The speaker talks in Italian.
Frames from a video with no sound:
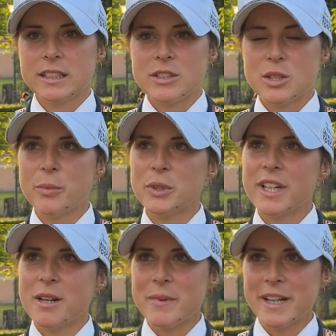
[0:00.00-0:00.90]
c'è un po' di
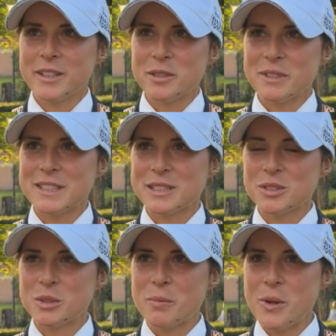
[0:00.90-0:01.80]
rammarico per il
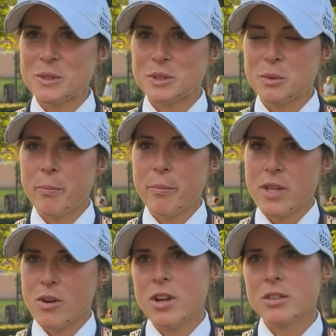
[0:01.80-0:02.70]
secondo posto,
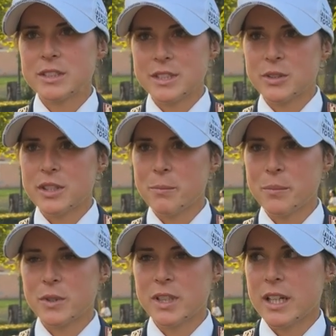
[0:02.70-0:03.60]
però allo stesso
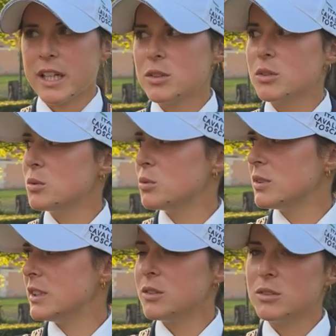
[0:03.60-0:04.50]
tempo credo
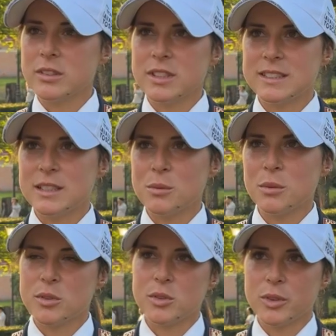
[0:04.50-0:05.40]
tutti noi siamo
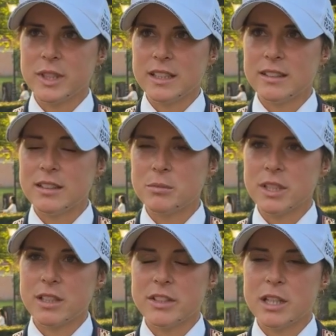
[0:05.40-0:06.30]
molto contenti
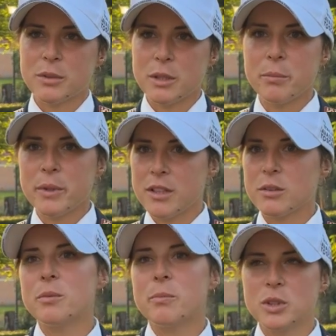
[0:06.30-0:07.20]
perché veniamo da un
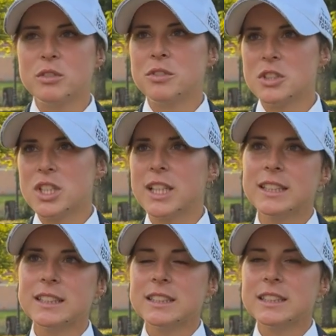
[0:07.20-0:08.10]
periodo un po'
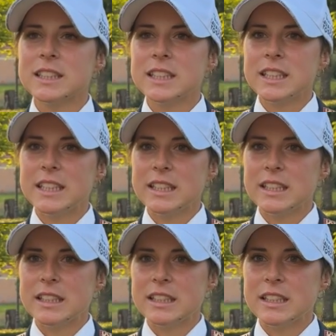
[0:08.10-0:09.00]
difficile
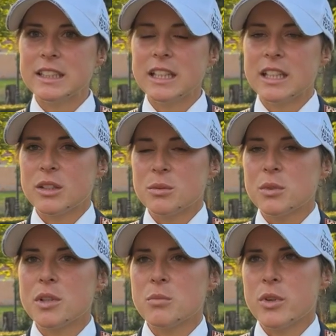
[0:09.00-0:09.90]
e,
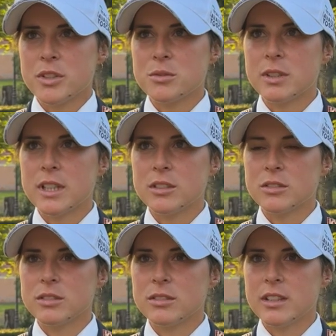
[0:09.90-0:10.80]
comunque un buon
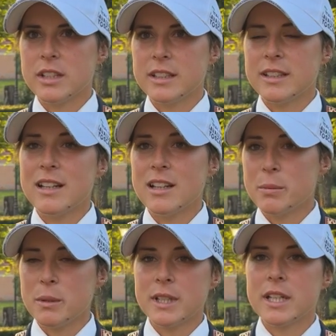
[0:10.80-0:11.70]
risultato. Ed è la
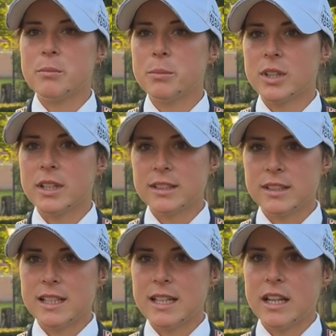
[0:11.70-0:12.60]
prima gara importante
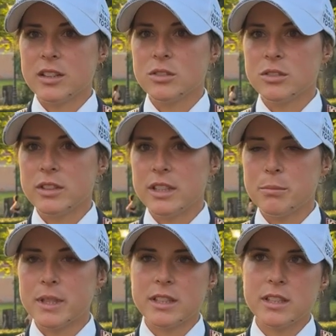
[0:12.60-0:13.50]
dell'anno e
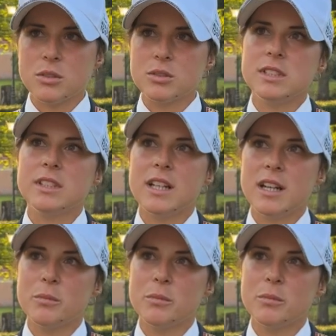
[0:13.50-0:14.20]
partire così dà